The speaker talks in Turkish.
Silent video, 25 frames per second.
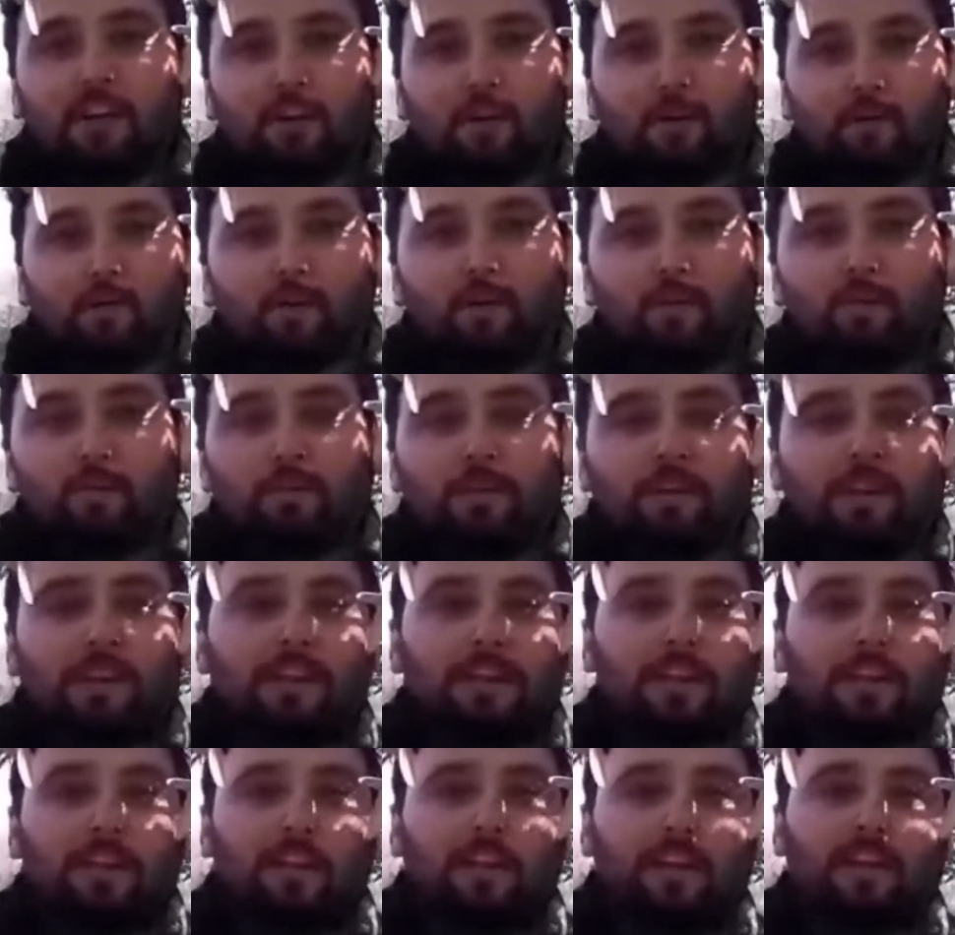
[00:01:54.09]
100
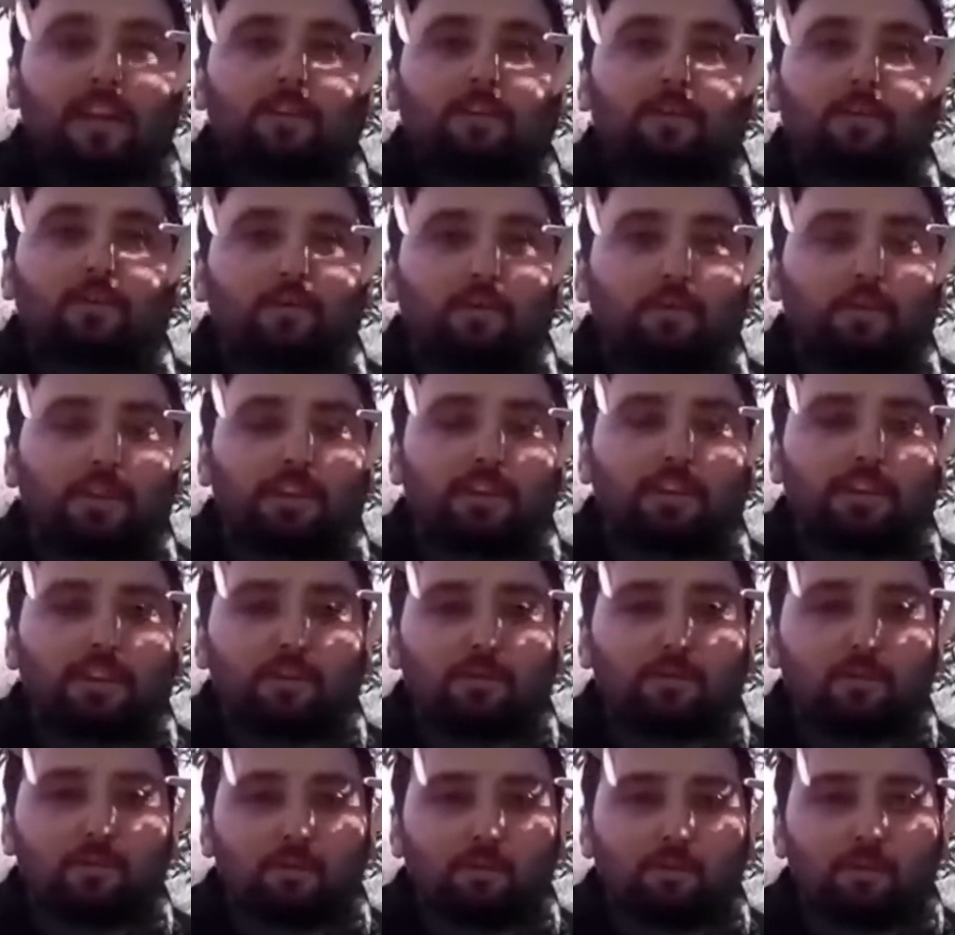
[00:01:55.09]
mililitre 100 litre
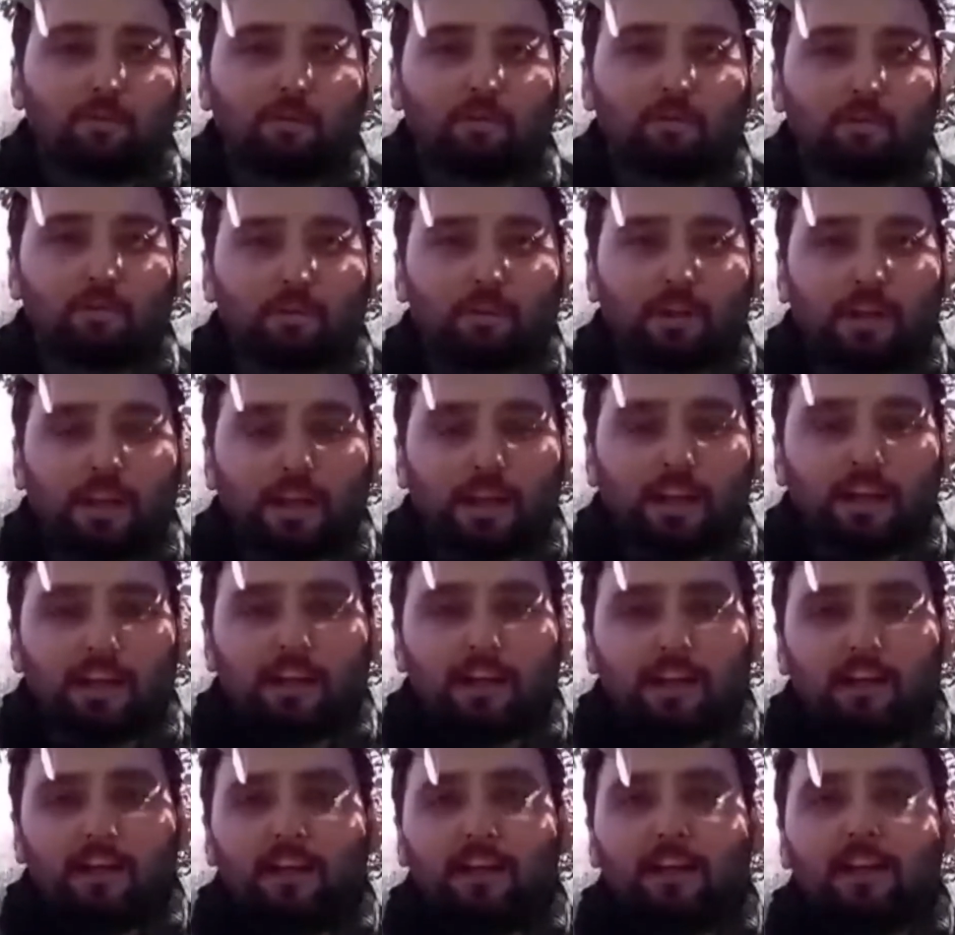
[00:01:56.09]
su dozuyla
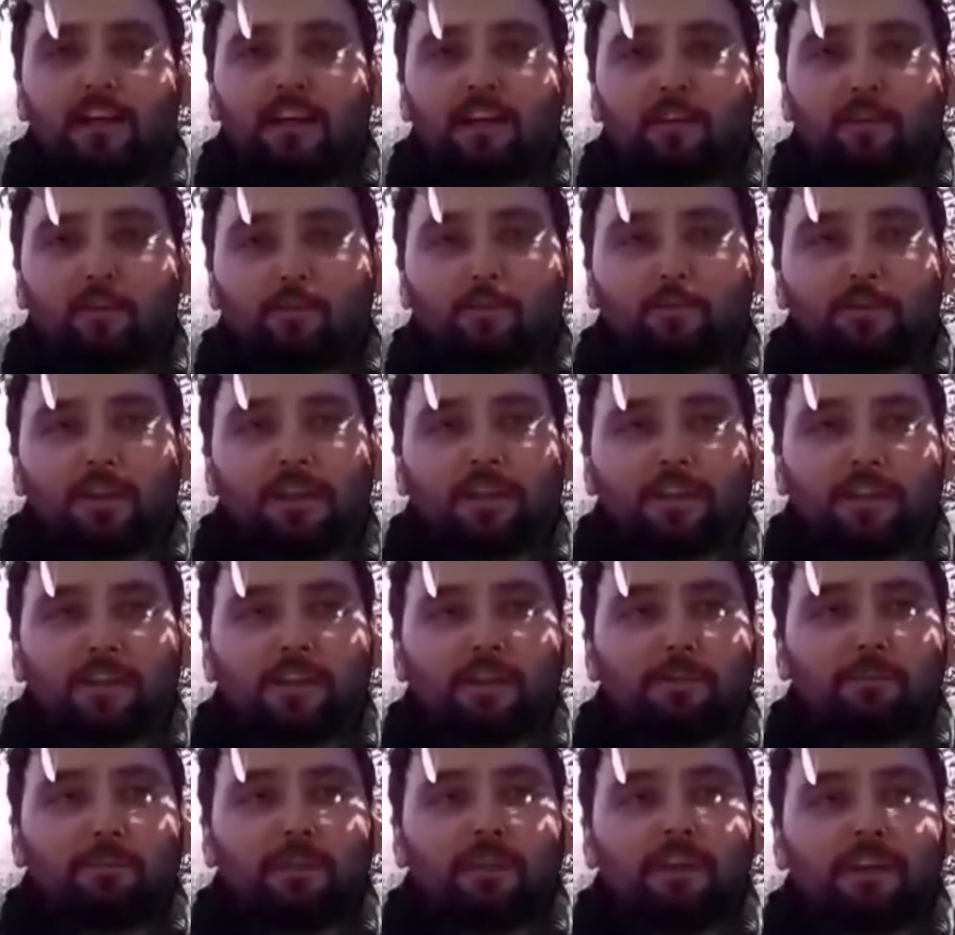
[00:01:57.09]
e,
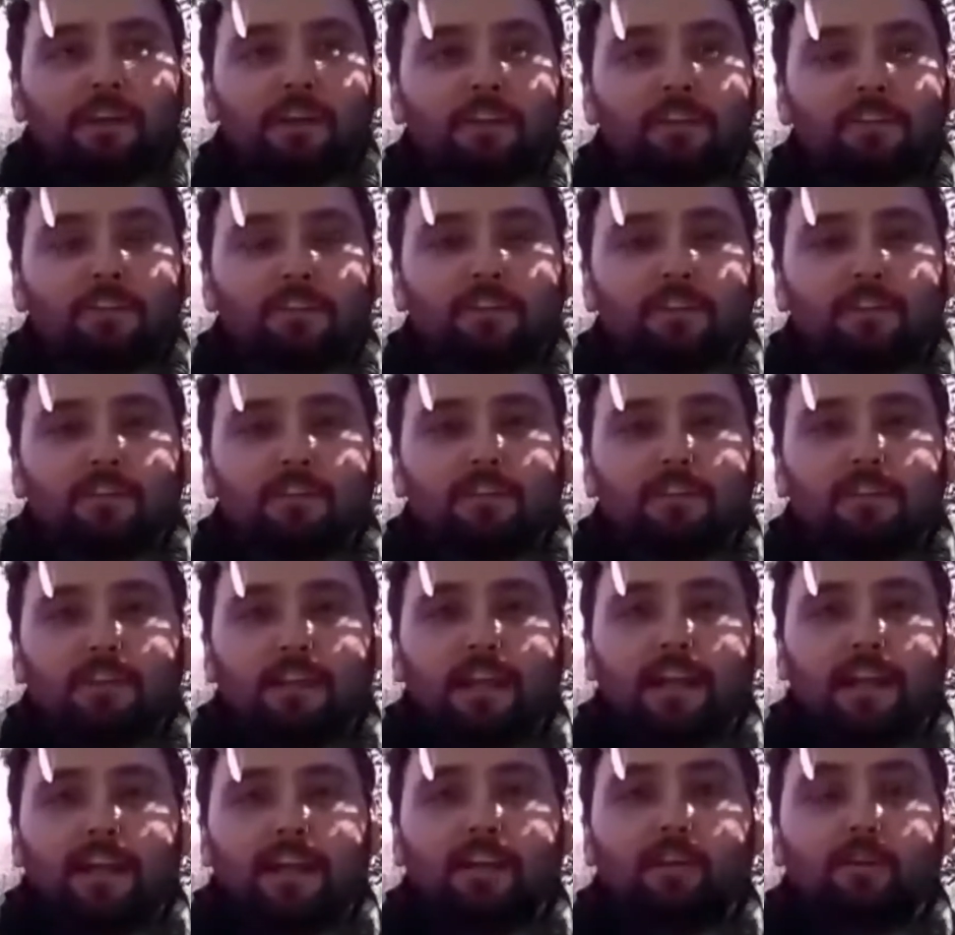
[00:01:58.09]
ruhsatlayıp siz
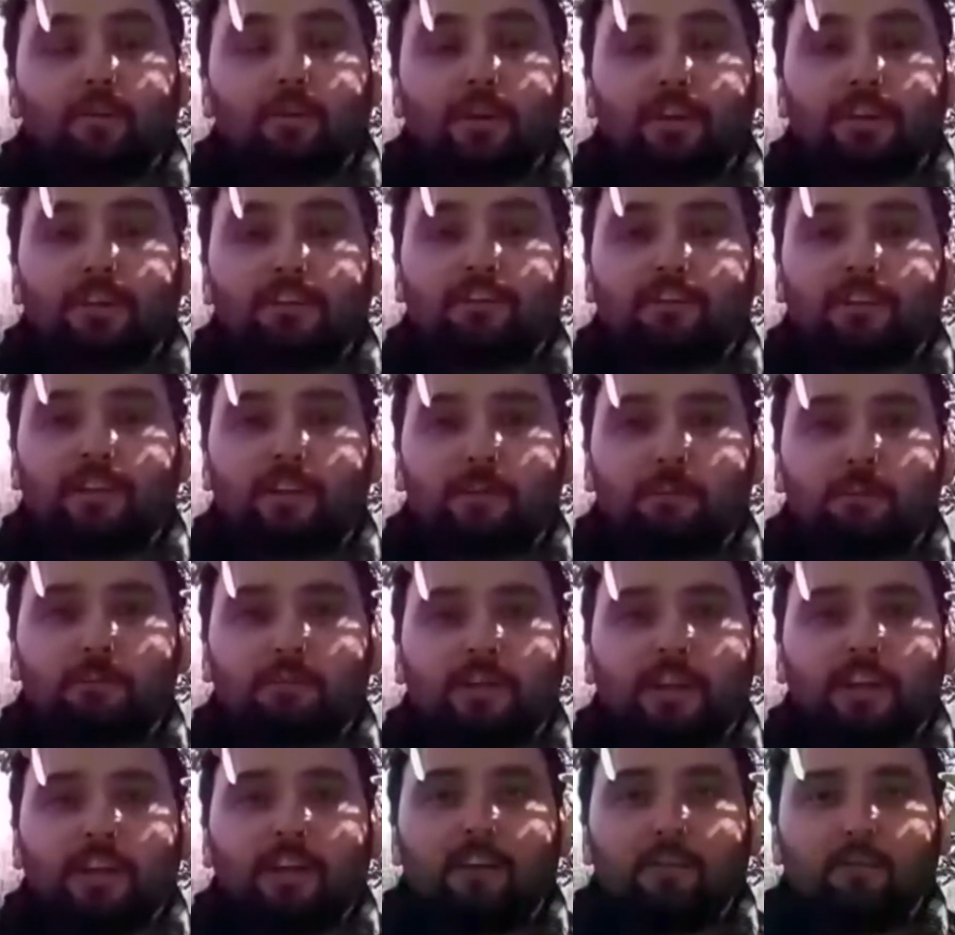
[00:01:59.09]
değerli
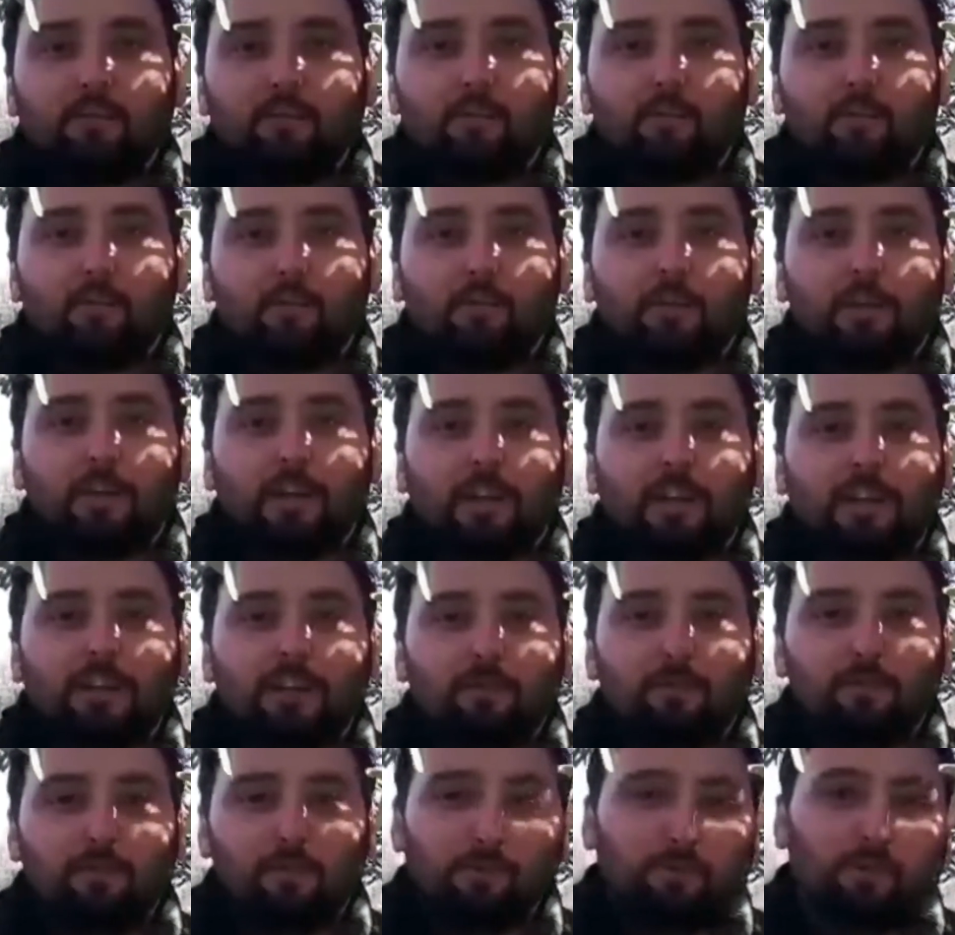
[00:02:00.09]
üreticilerimize çözüm olarak
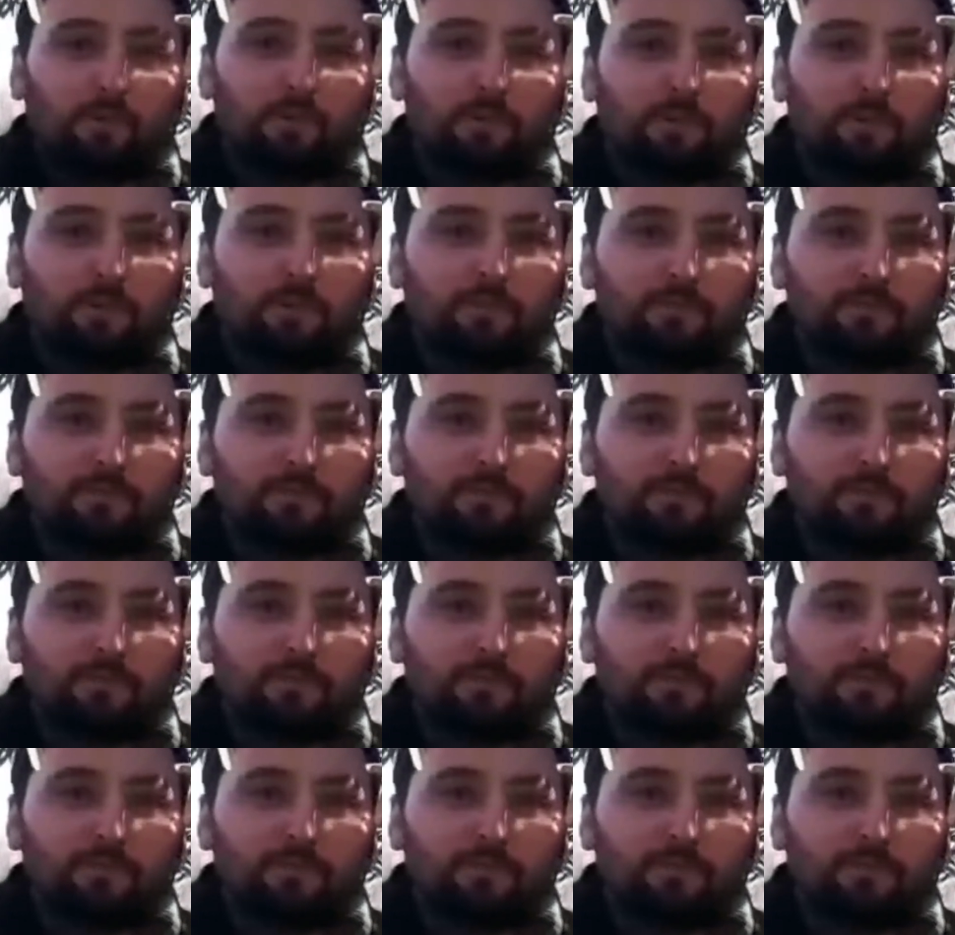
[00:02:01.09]
sunduk.